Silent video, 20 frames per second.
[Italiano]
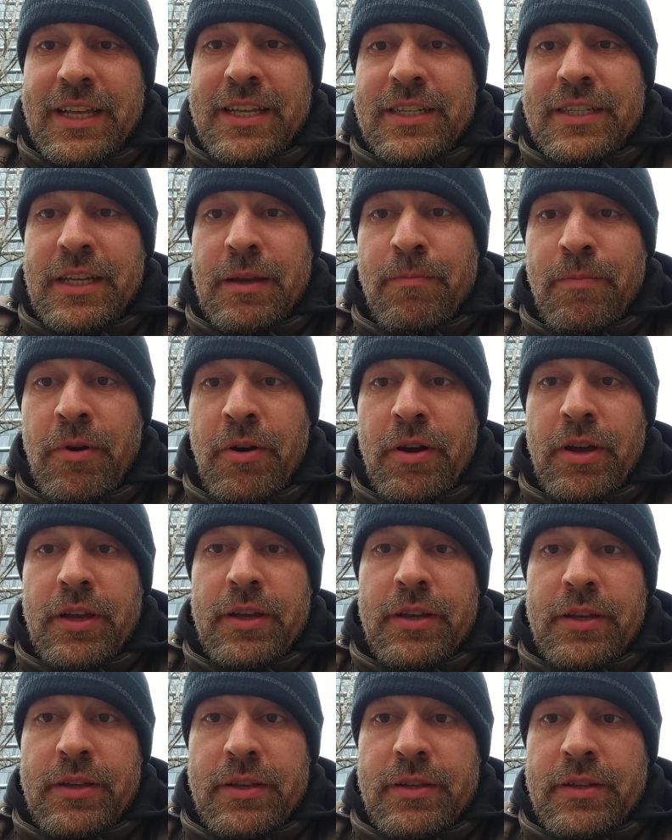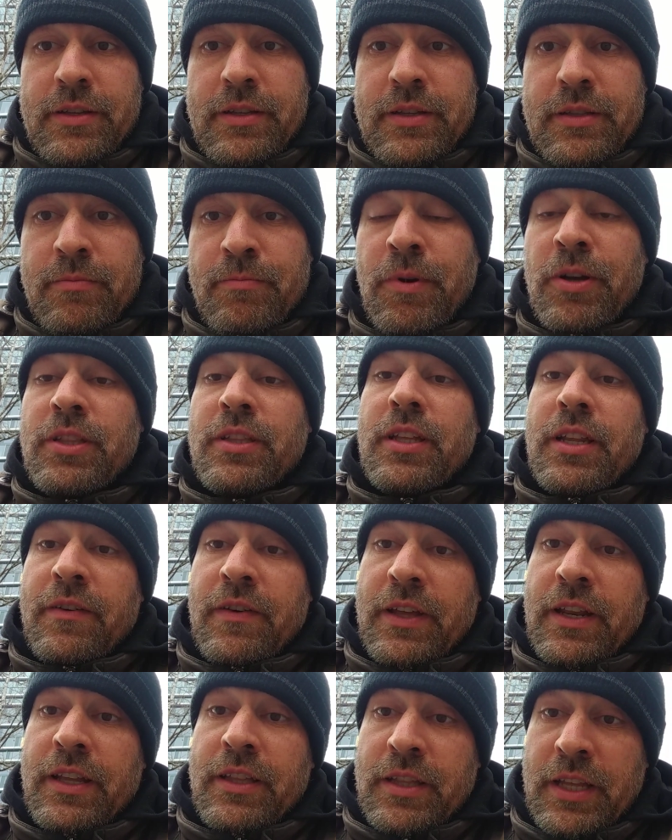se poi, poi ti
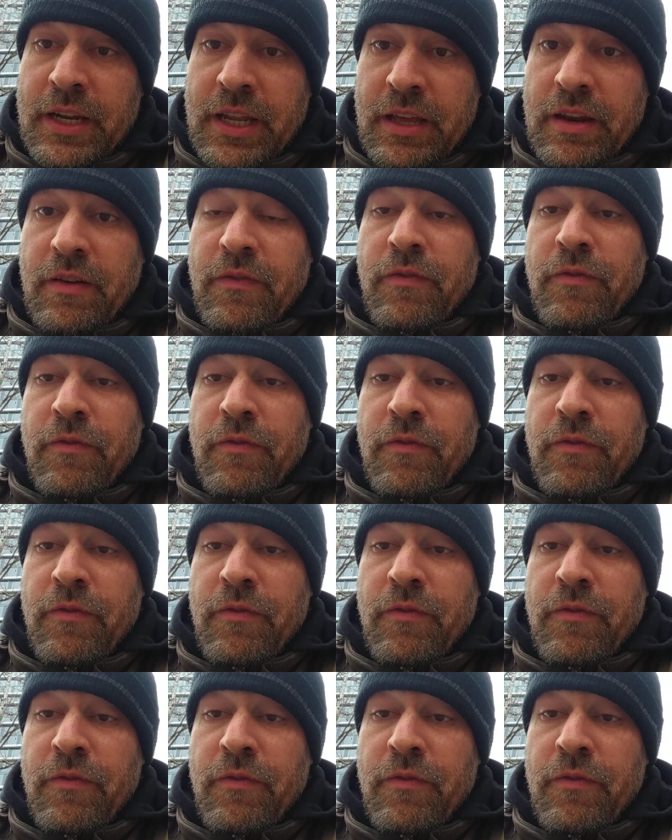devi ritenere